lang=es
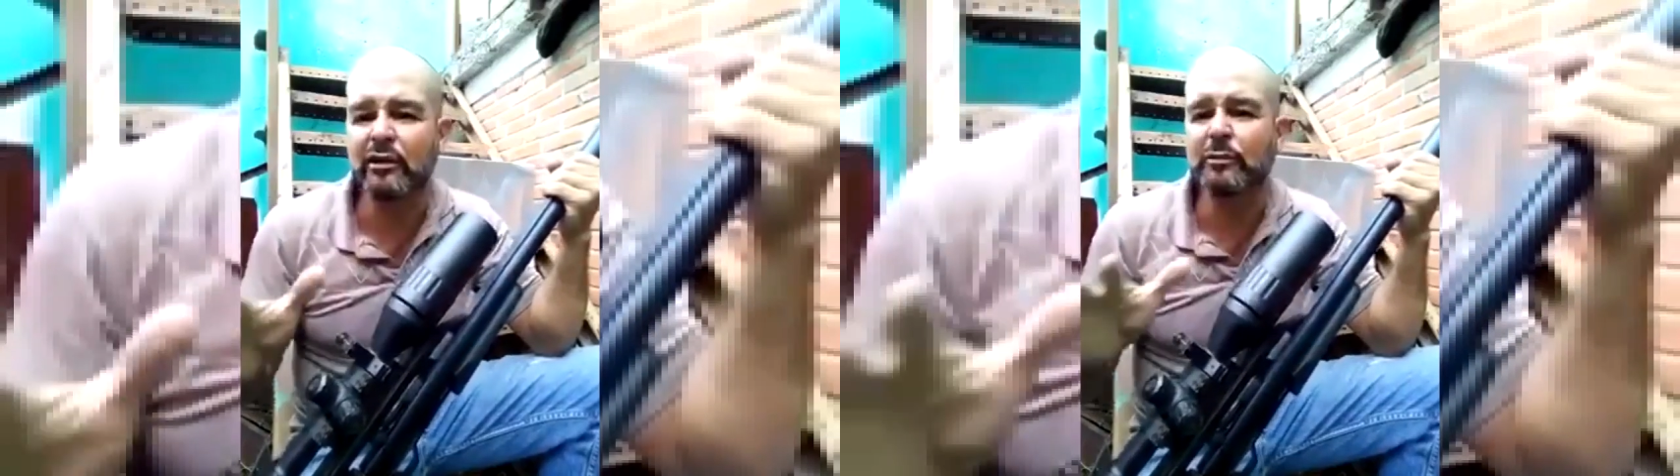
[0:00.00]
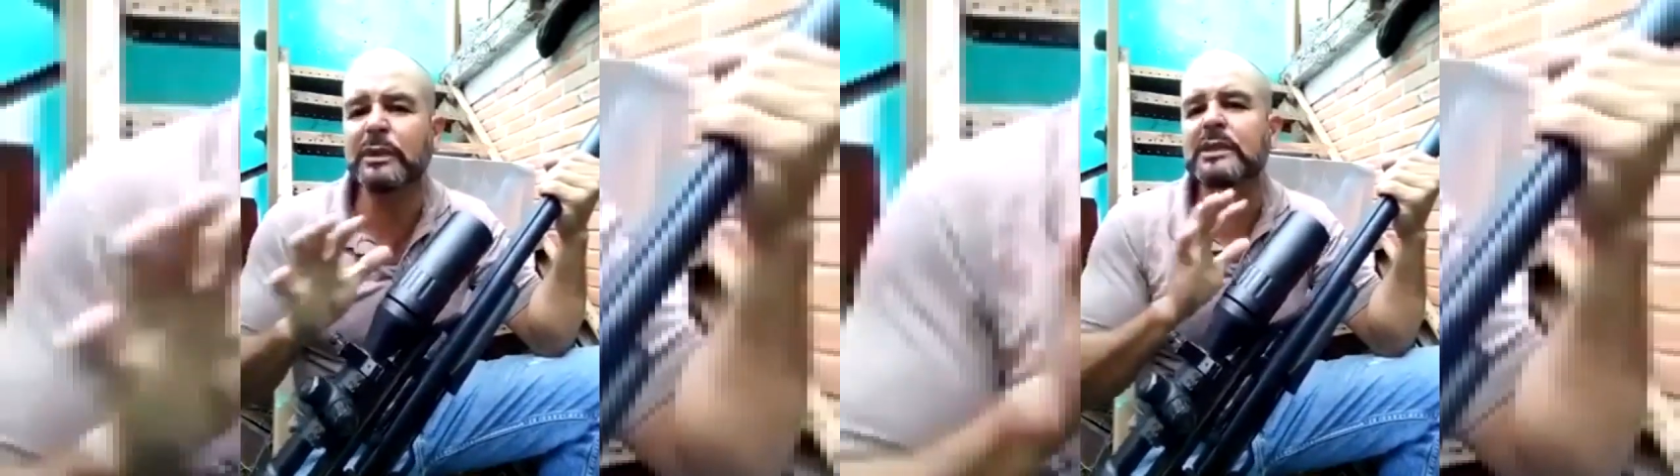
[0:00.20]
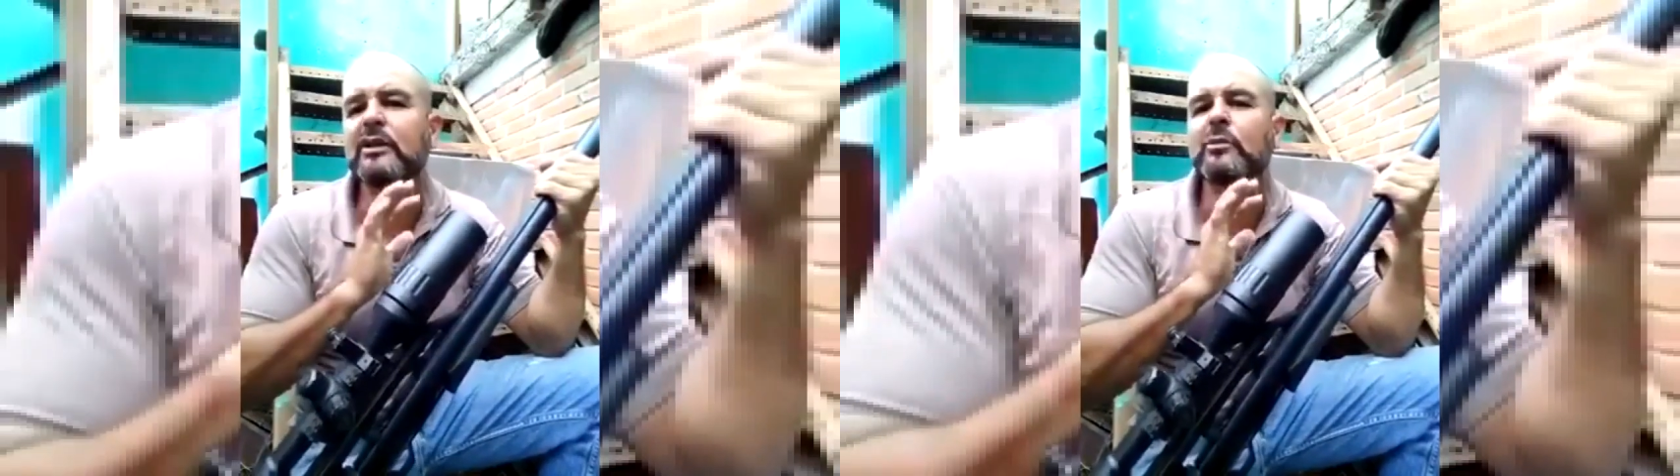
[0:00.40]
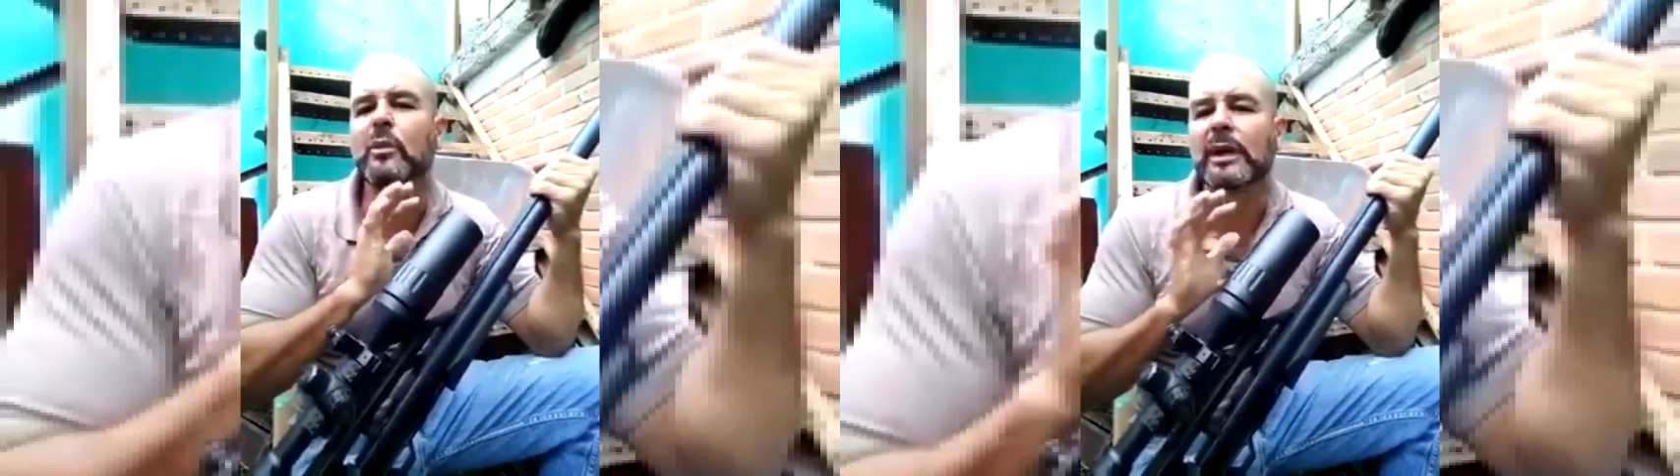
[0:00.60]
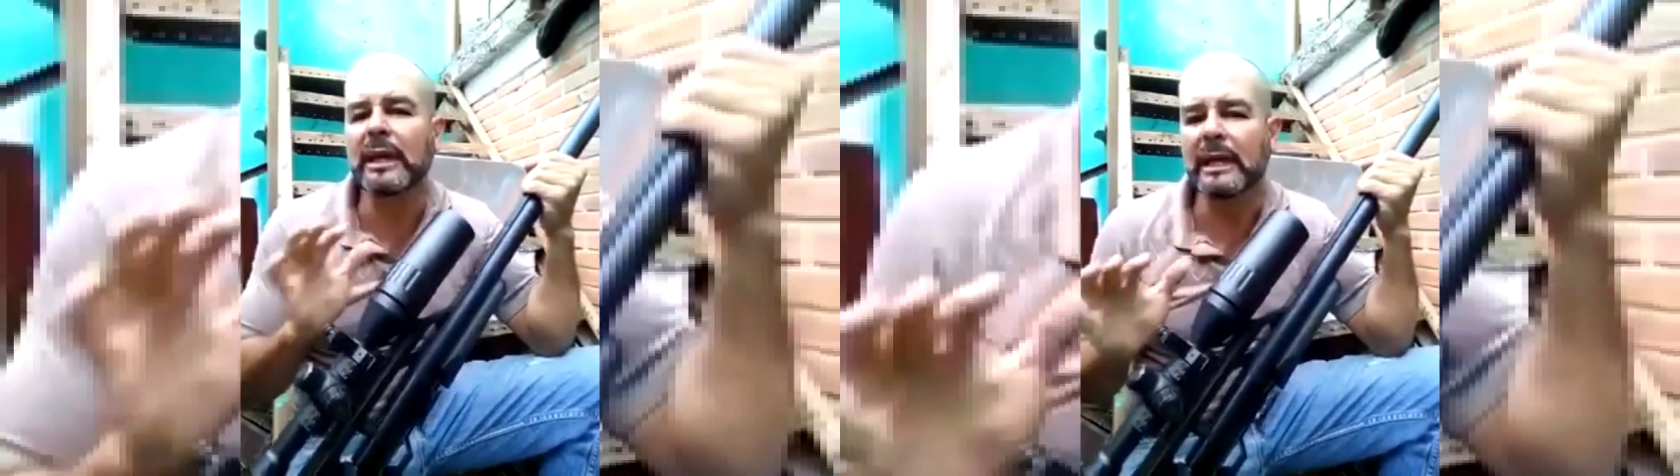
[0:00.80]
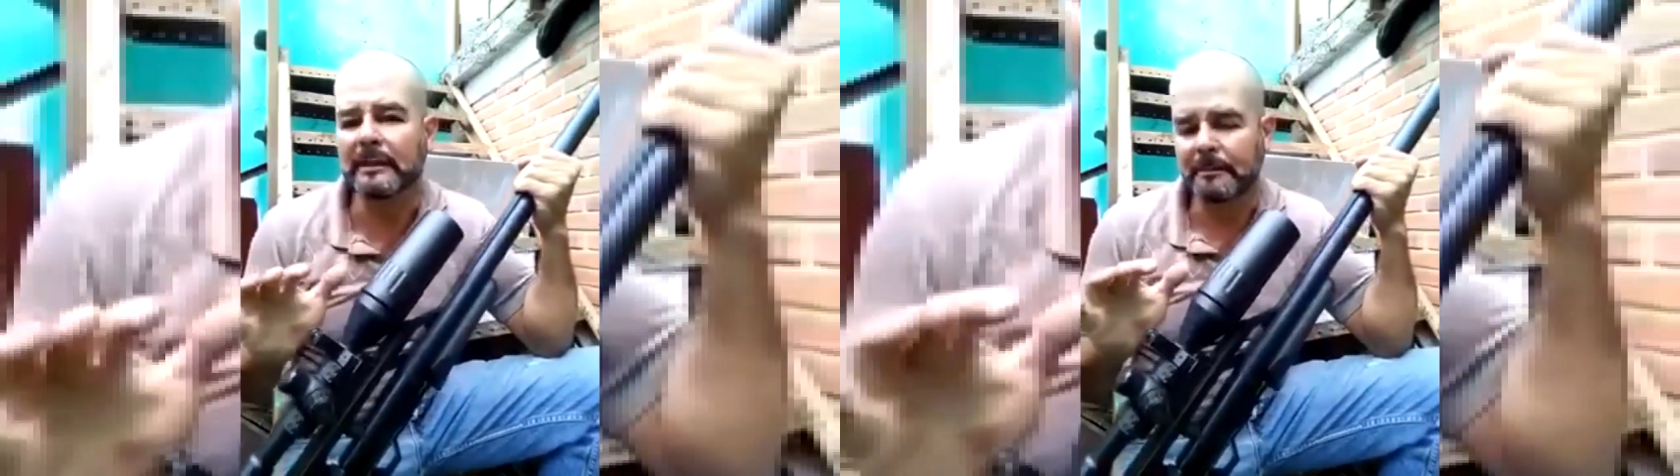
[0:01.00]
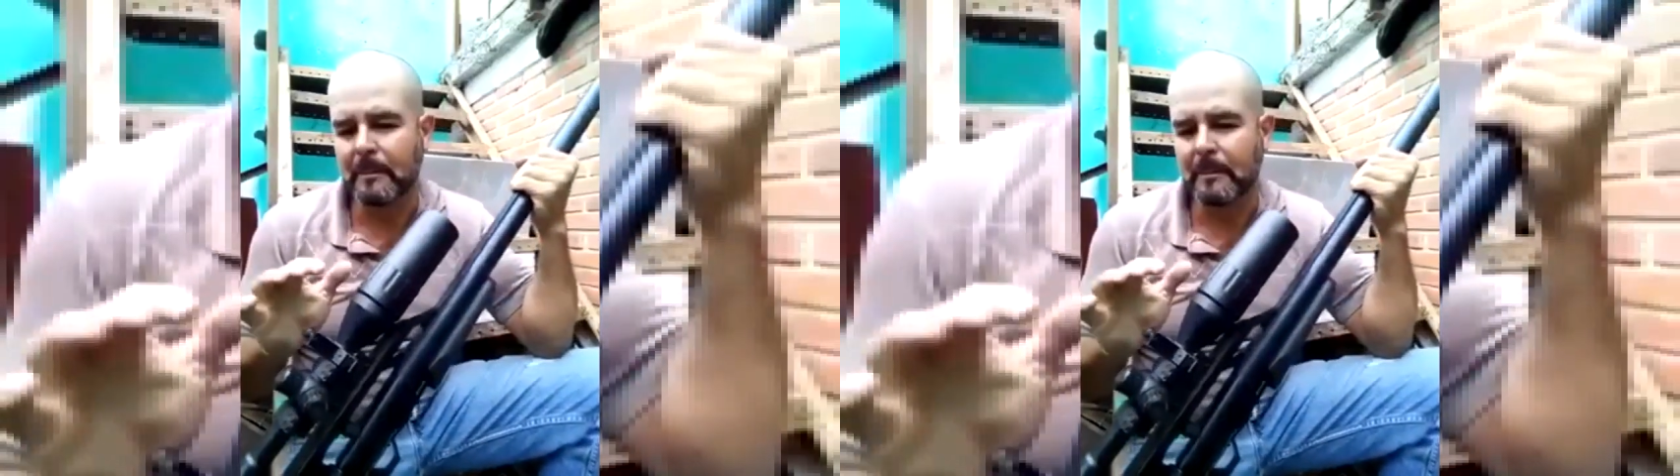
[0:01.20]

nos pueden decir como quieran.